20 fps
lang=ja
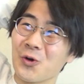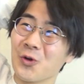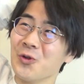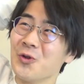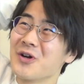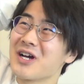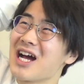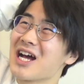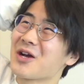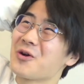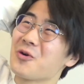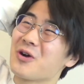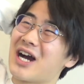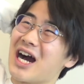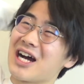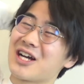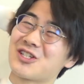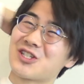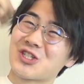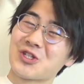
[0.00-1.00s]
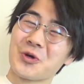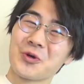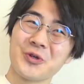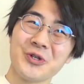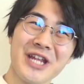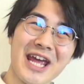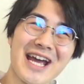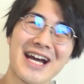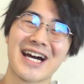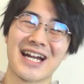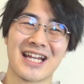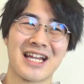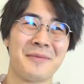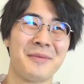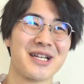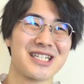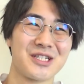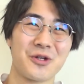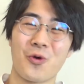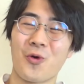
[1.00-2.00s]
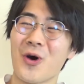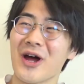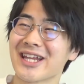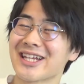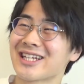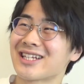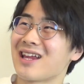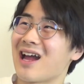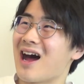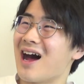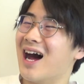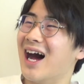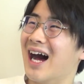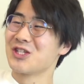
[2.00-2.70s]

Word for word: この学校学食ねえからなマジで終わったあ